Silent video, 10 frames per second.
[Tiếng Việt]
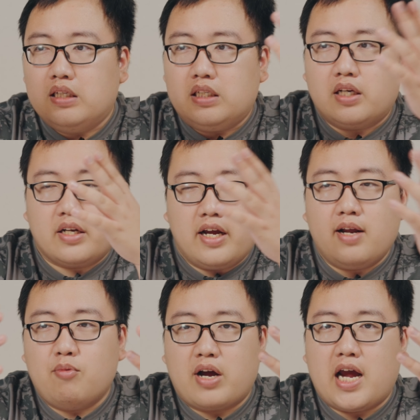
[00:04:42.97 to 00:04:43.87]
Thì cái đấy
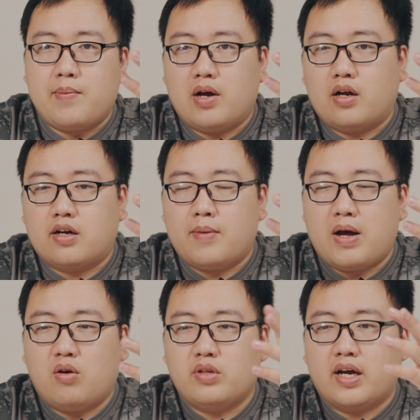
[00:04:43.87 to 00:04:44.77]
là một cái mà các
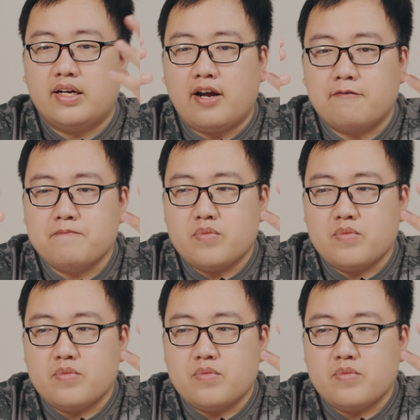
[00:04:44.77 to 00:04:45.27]
bạn có thể cân nhắc.